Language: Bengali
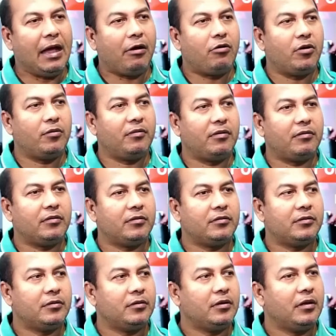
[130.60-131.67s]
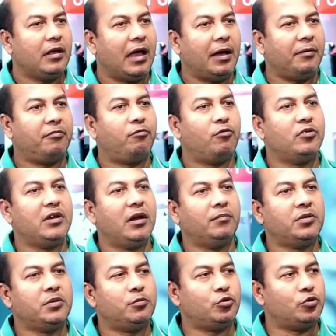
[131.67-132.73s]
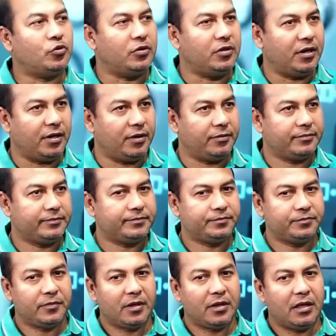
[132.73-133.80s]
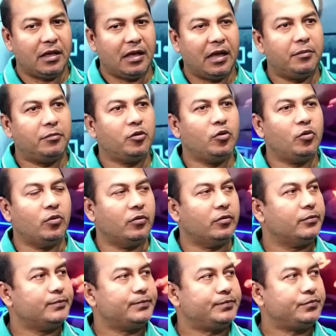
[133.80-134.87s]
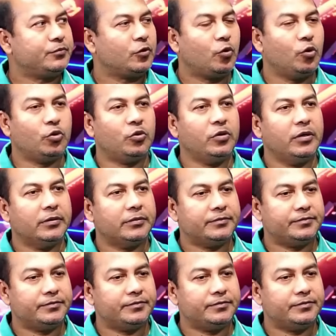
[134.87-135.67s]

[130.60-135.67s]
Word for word: এখন আমি ফোন দিলাম দীপু চৌধুরীরা আমি বন্ধু কই তুই